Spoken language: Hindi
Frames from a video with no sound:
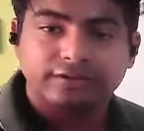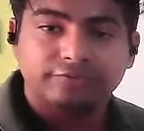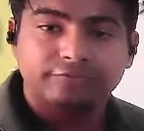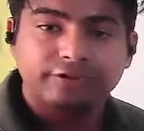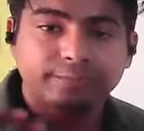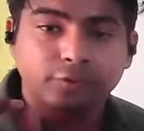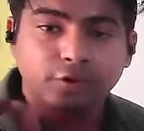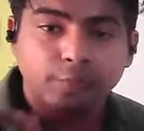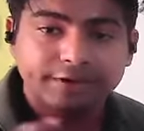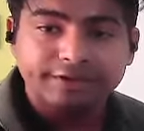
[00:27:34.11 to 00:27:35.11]
या फिर
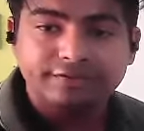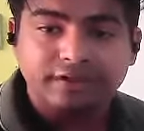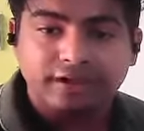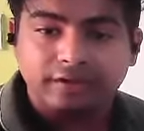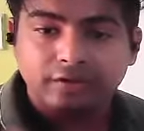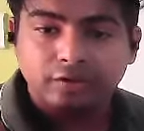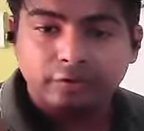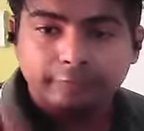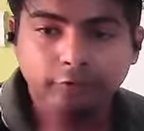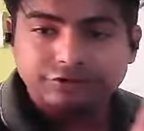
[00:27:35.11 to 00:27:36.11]
प्रॉपर्टीज है
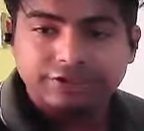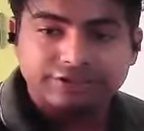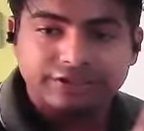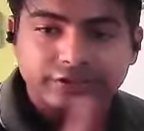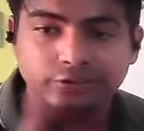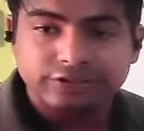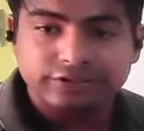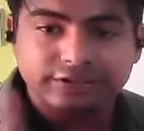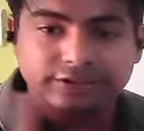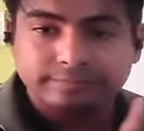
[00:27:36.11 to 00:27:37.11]
वो चेंज नहीं हो
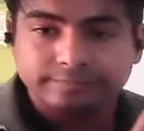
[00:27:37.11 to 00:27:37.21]
सकती